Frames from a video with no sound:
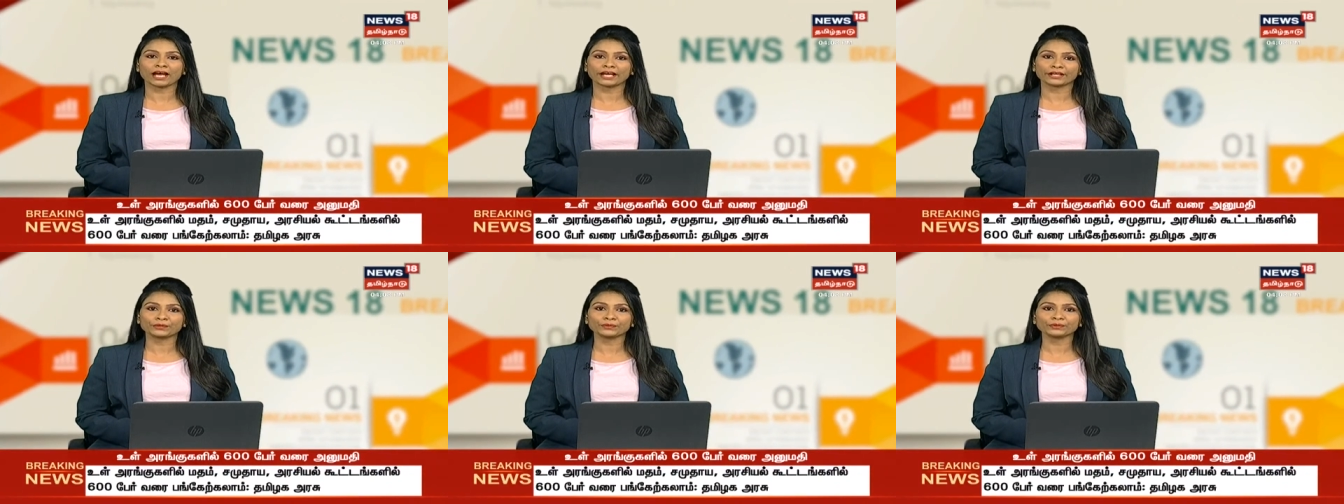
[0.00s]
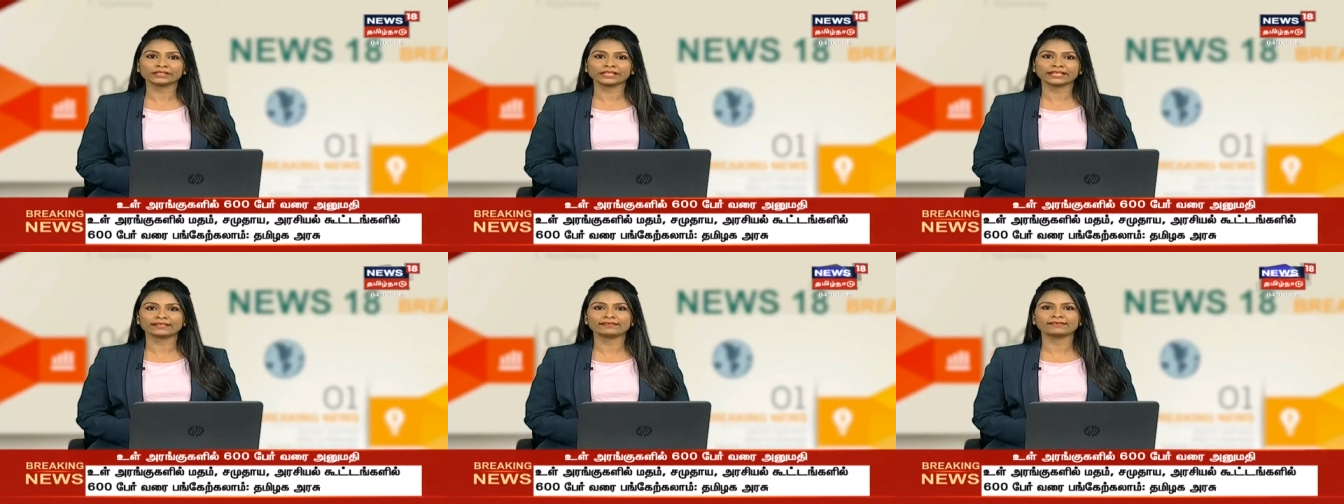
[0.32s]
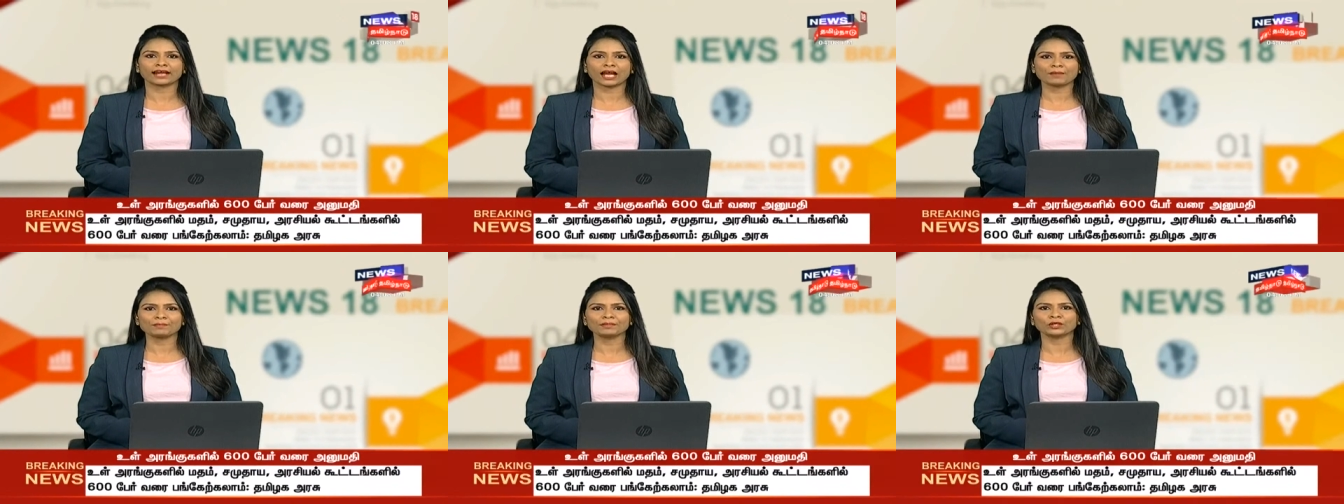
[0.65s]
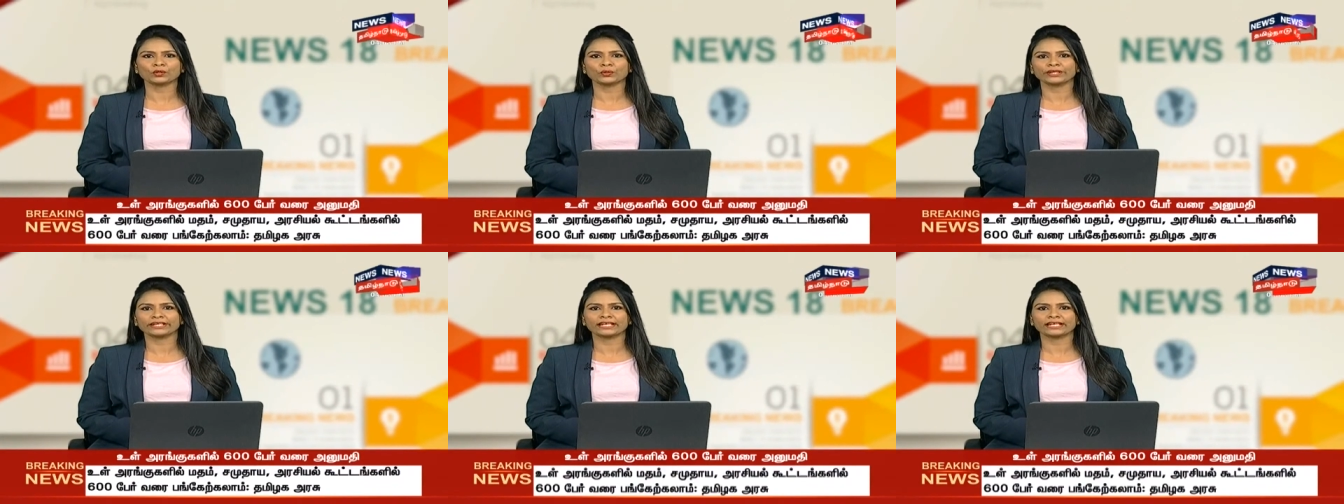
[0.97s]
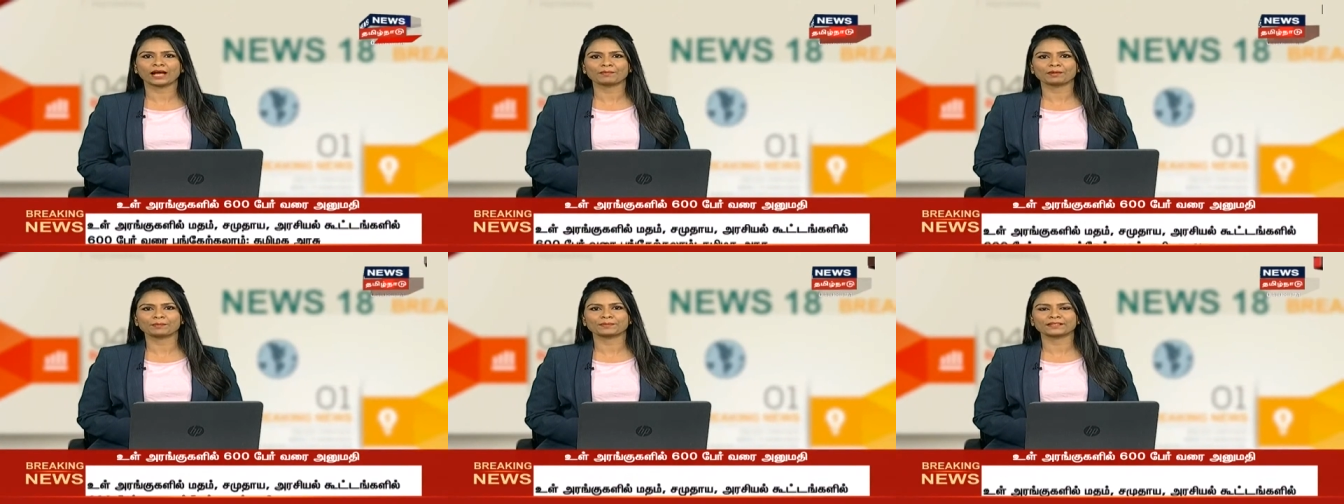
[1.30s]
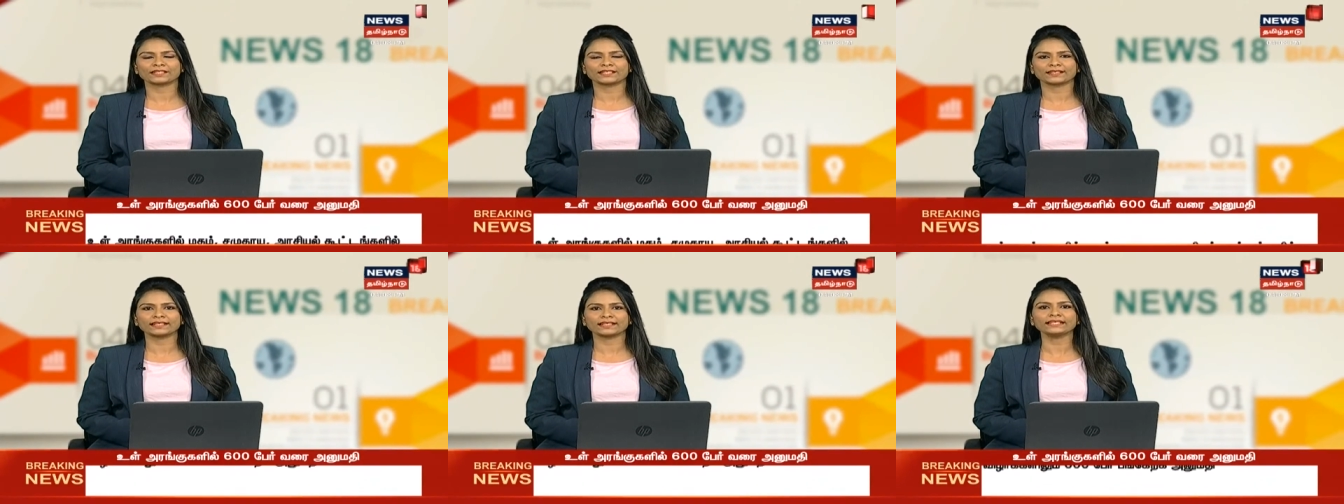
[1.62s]
அயோத்தியில் ராமர் கோயில்
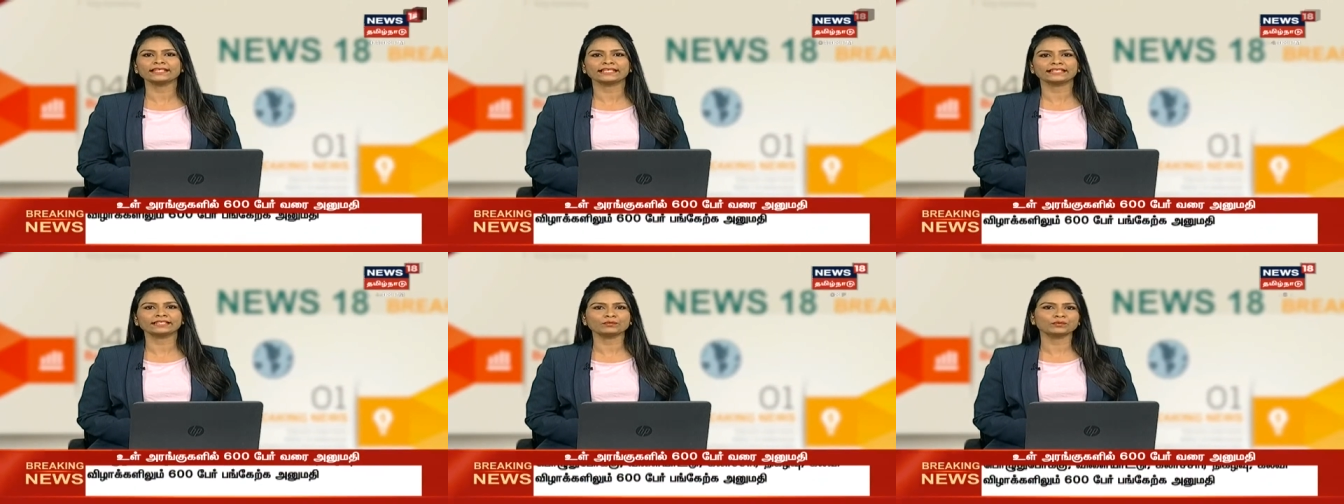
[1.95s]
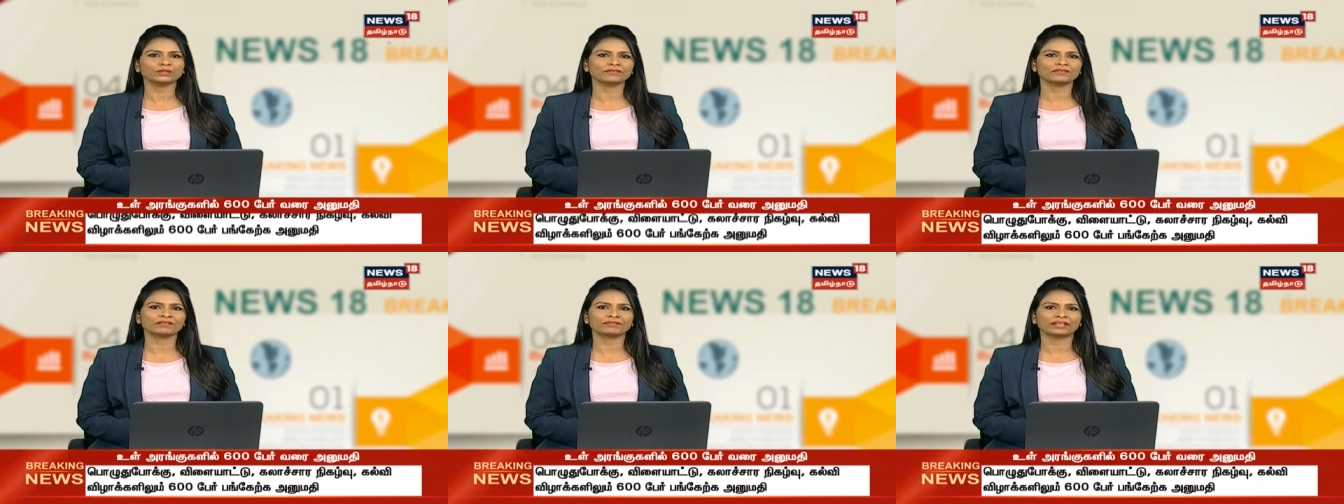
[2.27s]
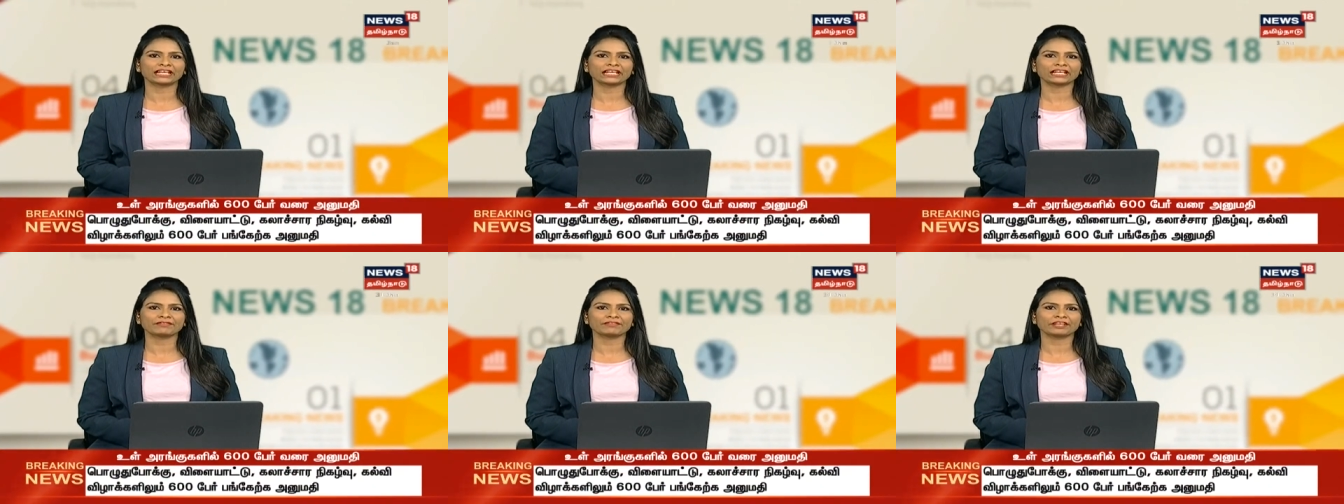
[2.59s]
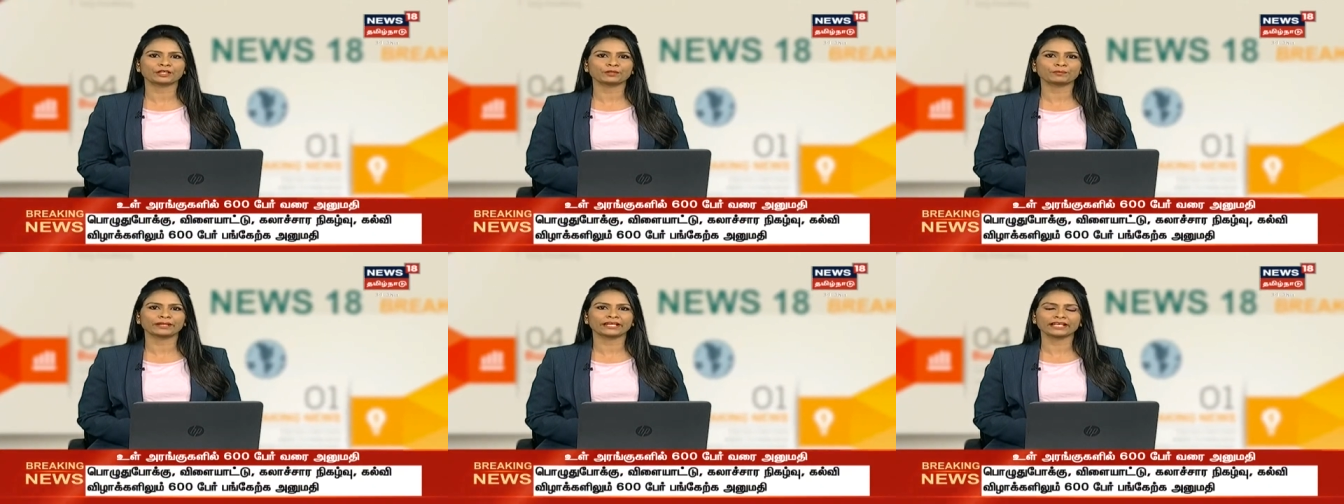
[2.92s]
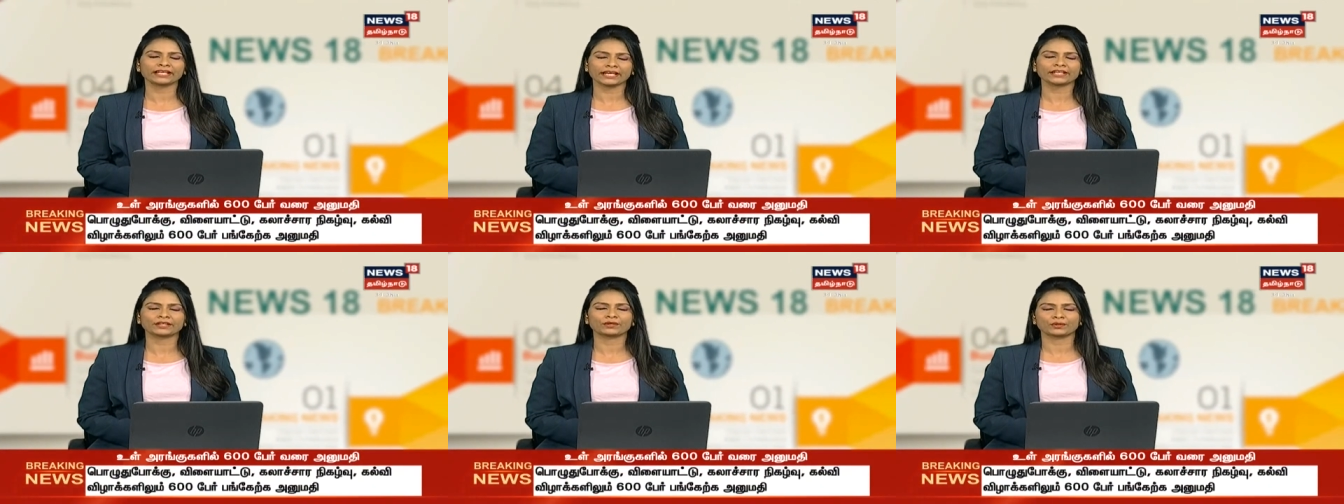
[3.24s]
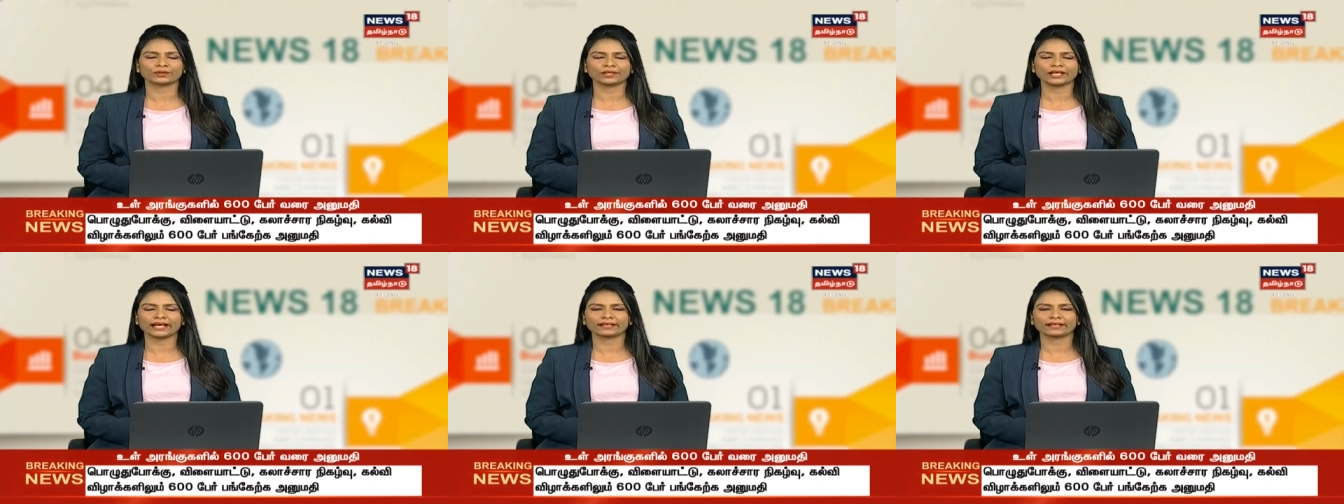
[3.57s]
அமைப்பதற்கு நிதி உதவி வழங்க வேண்டும் என
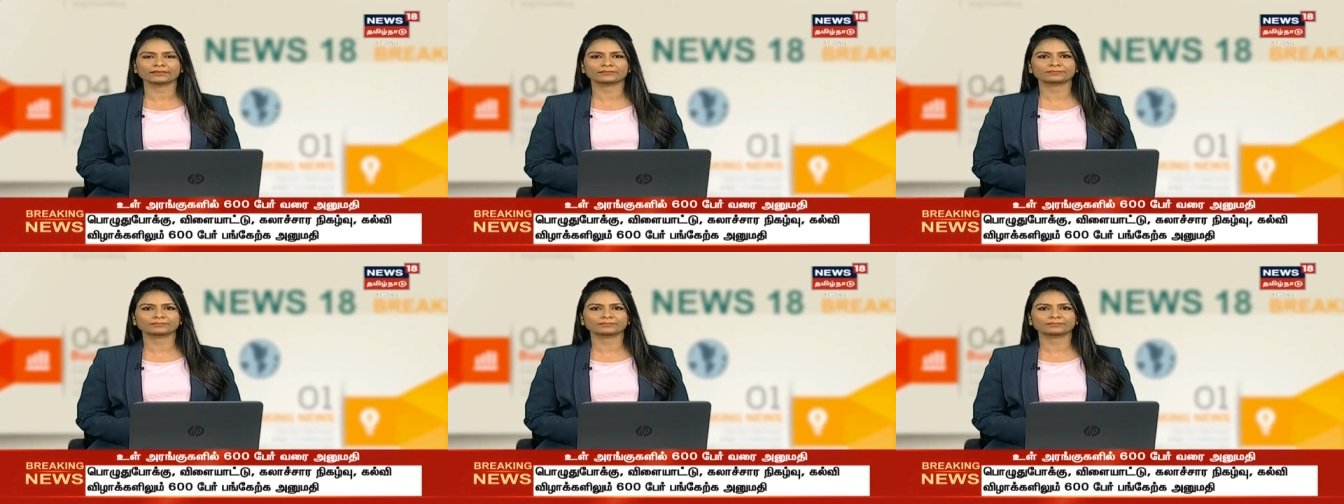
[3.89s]
கேட்டுக்கொண்டார்